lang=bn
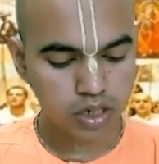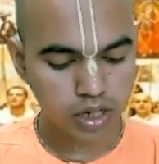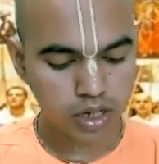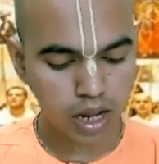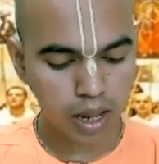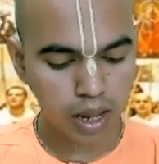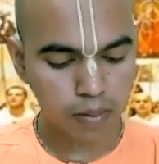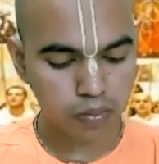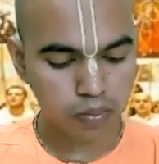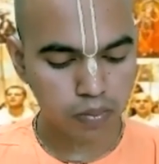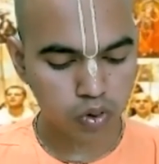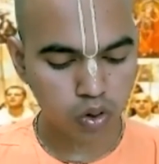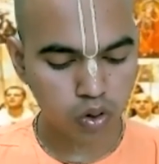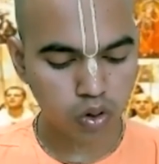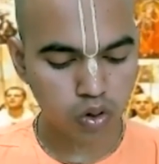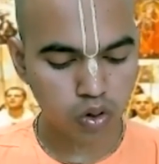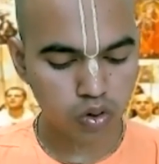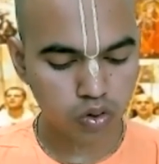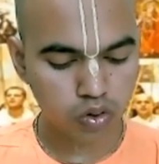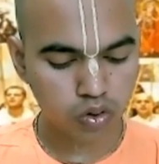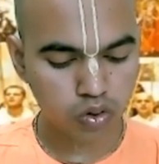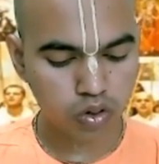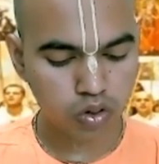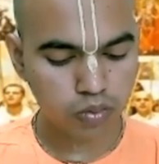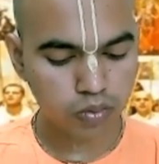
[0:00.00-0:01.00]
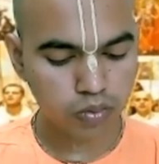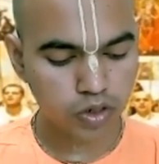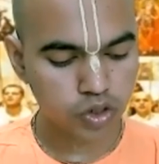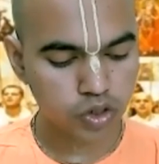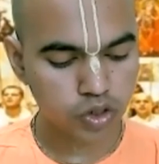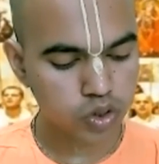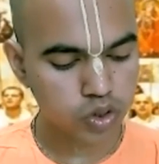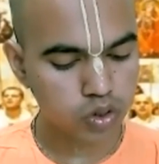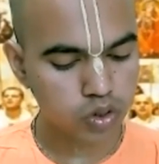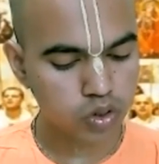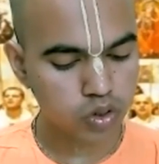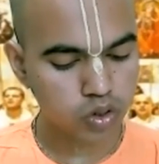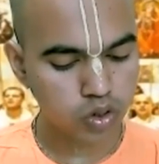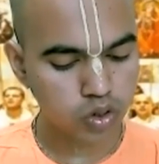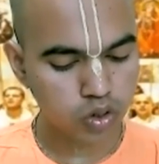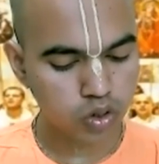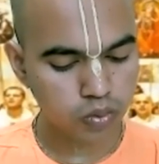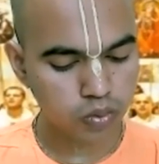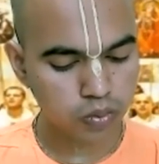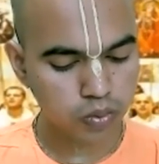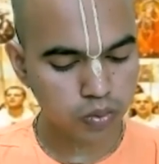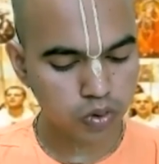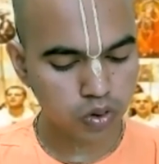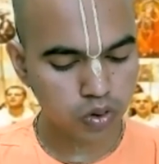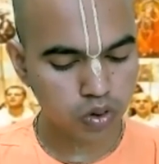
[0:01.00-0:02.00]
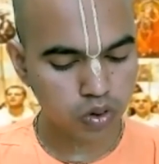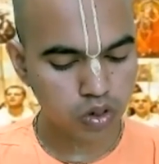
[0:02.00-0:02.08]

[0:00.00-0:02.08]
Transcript: নাম গ্রহণ করবার সংকল্প